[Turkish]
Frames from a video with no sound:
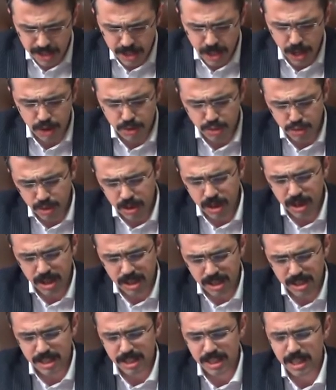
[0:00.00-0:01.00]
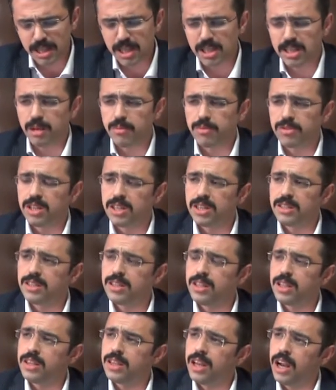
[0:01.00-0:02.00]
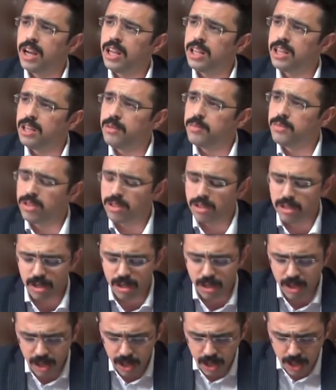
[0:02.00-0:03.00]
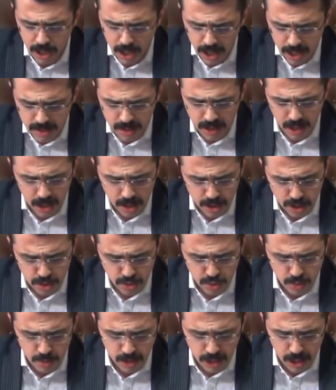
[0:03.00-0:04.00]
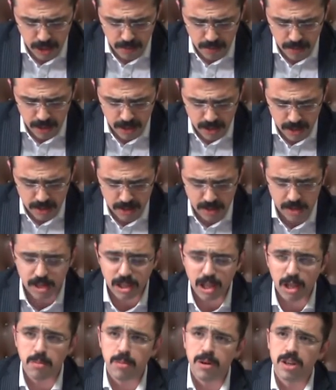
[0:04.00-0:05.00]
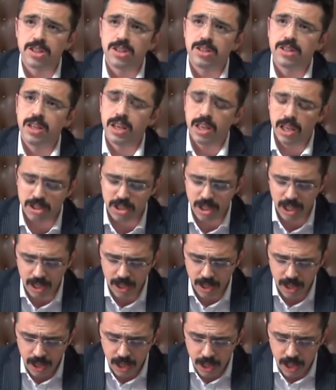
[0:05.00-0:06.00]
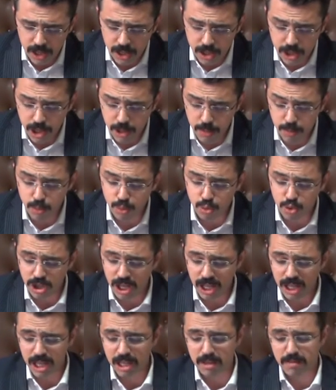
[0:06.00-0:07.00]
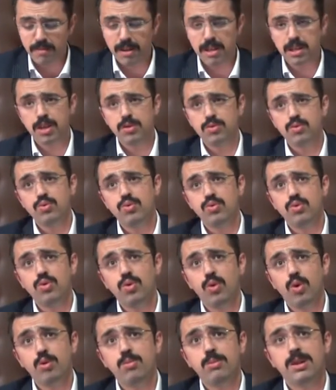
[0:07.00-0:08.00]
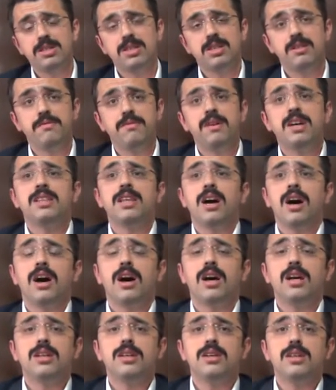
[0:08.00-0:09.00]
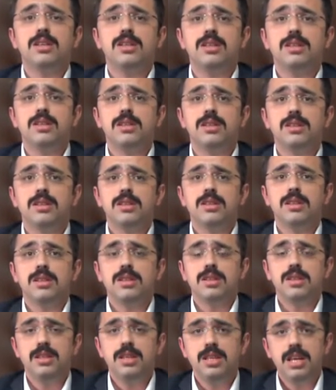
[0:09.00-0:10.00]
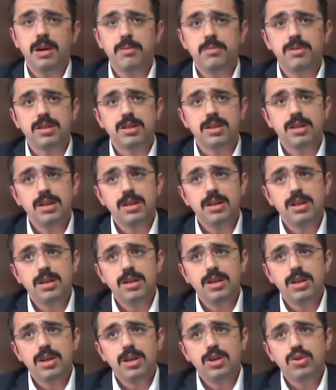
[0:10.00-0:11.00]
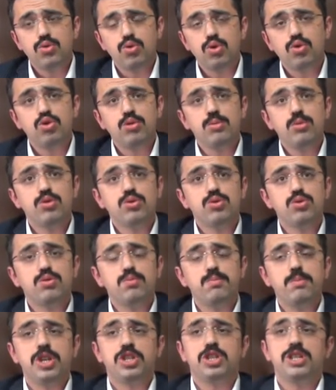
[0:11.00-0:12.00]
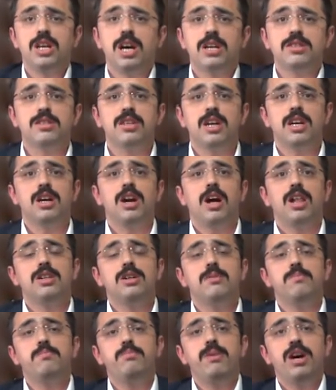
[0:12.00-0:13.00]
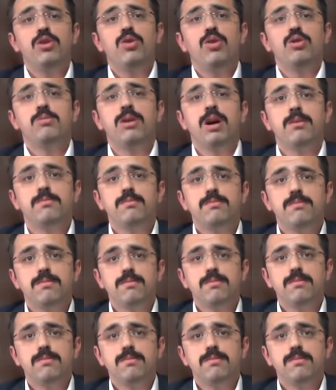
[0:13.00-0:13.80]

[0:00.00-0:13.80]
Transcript: Daha sonra yine kitap içerisinden derlediğimiz kısa kısa cümleler var. İstiklal Marşı'nda geçen kim bu cennet vatan uğrunu olmaz ki feda diye bir Sözümüz peşine asker kalkıp ben olmam.